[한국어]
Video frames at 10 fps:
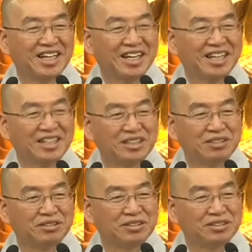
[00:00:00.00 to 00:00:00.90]

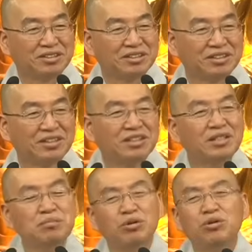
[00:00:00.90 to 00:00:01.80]
아이고
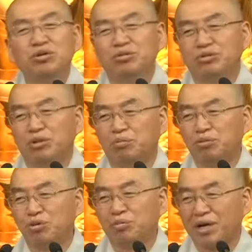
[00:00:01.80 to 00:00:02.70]
그건 뭐 어려운 일로
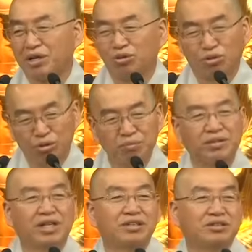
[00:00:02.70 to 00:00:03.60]
부러움 하나 더
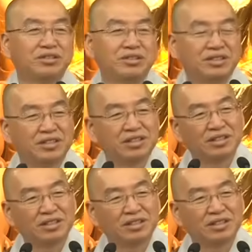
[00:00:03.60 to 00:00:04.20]
넣으면 되는 거지